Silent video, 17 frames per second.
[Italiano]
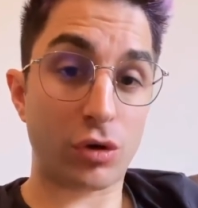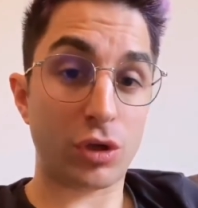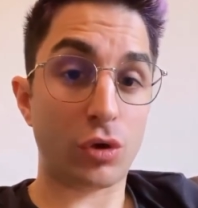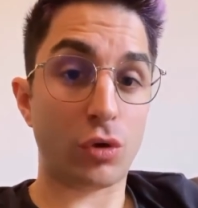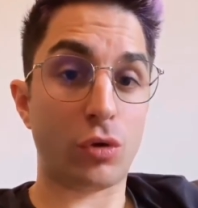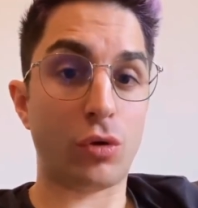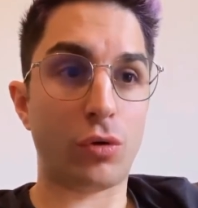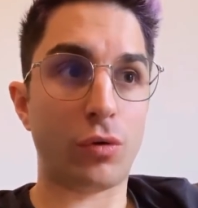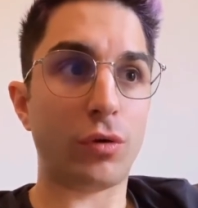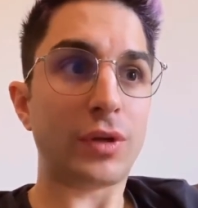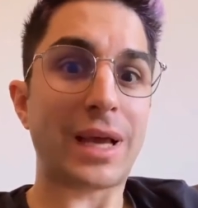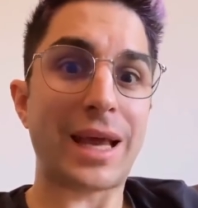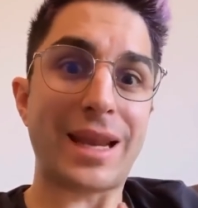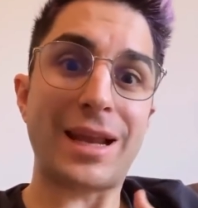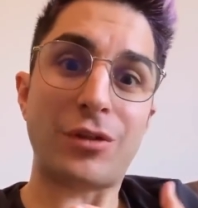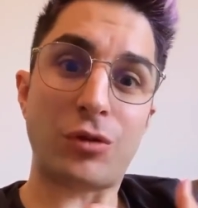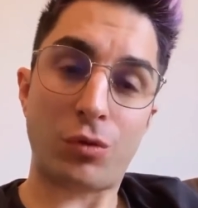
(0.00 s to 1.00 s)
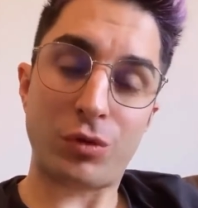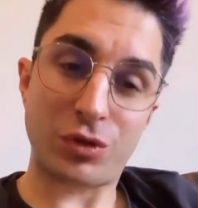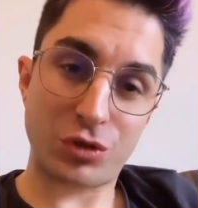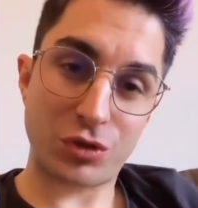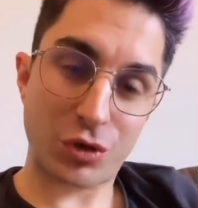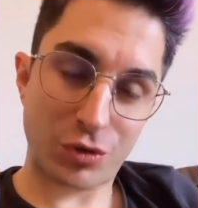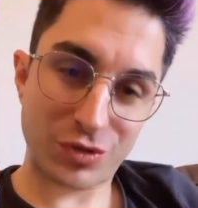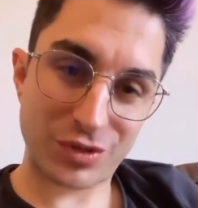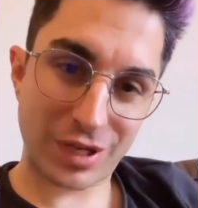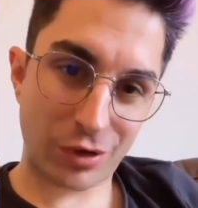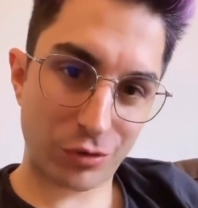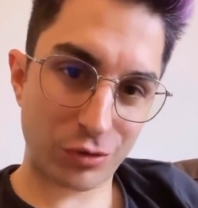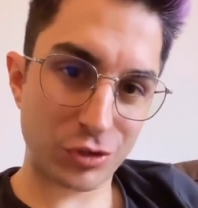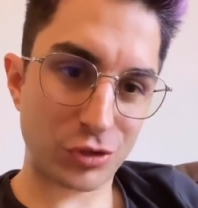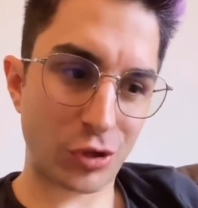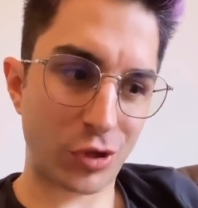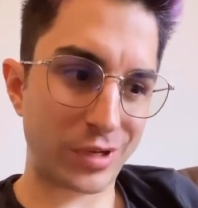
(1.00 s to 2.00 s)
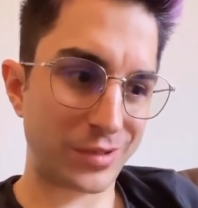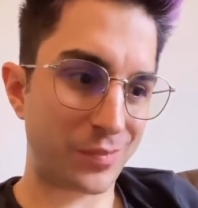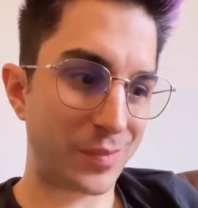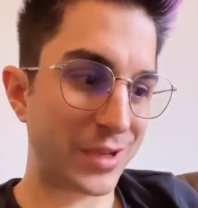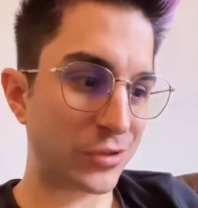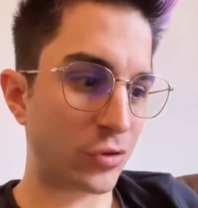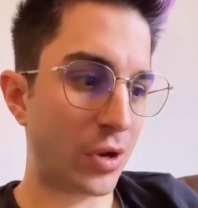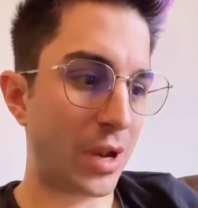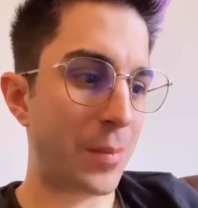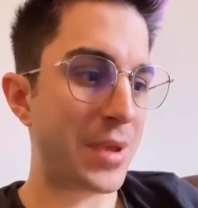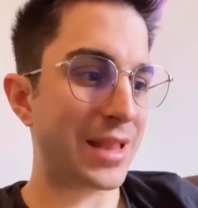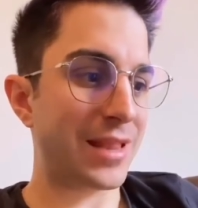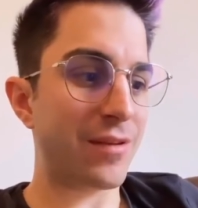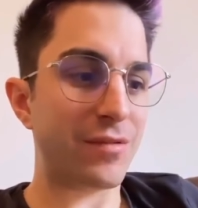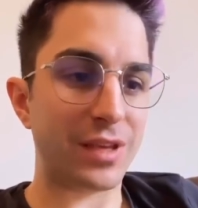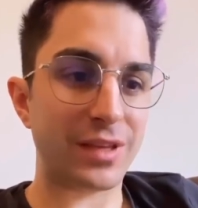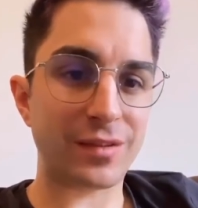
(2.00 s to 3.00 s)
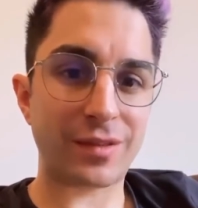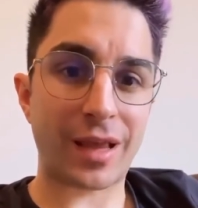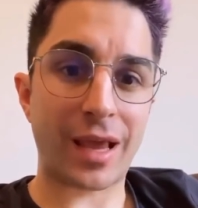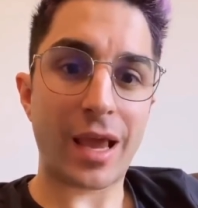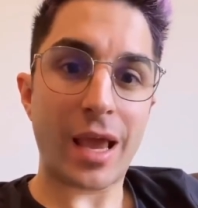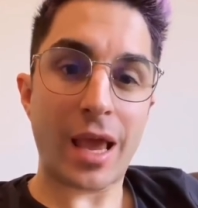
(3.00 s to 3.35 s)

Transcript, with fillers: Io ho caricato in questi giorni un sacco di stories, penso le abbiate viste,